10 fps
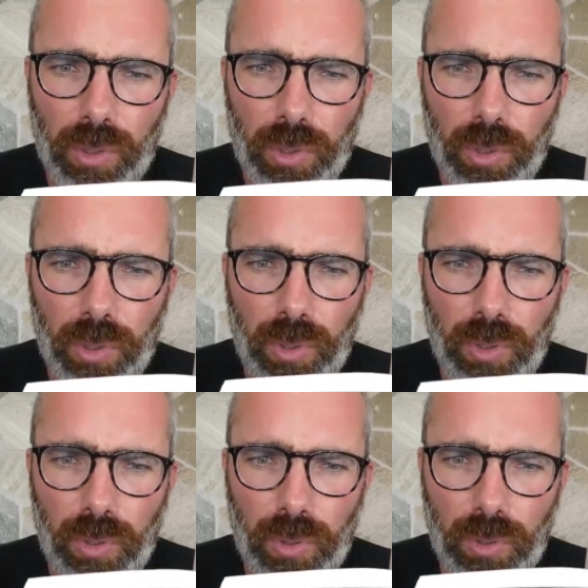
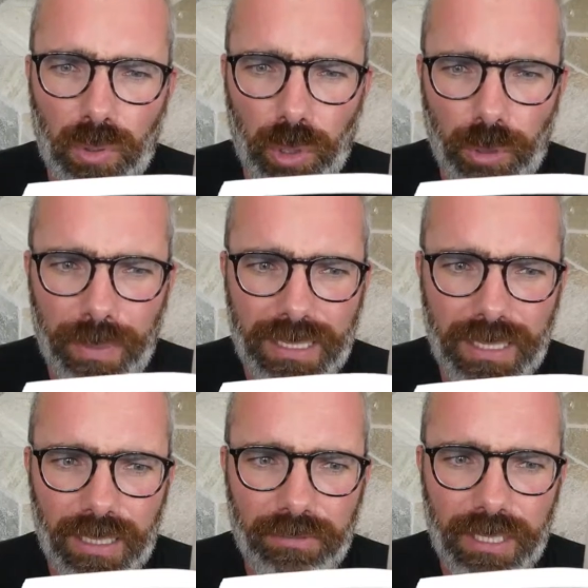que de ne pas
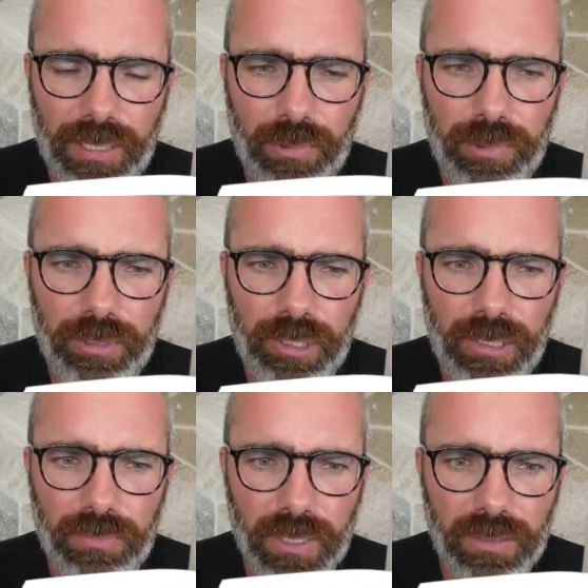s'énerver
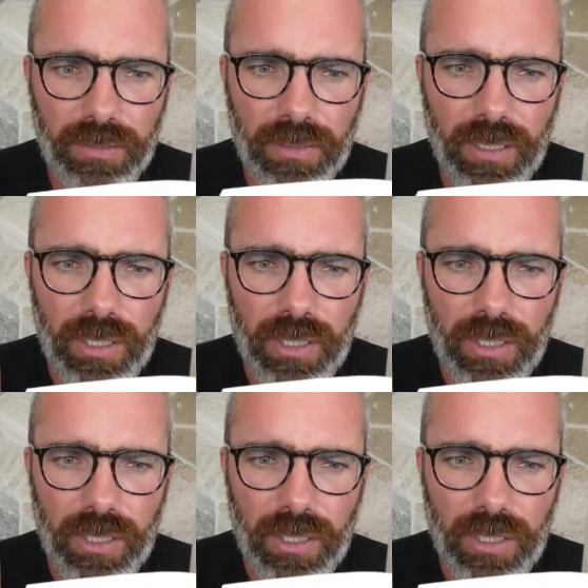inutilement,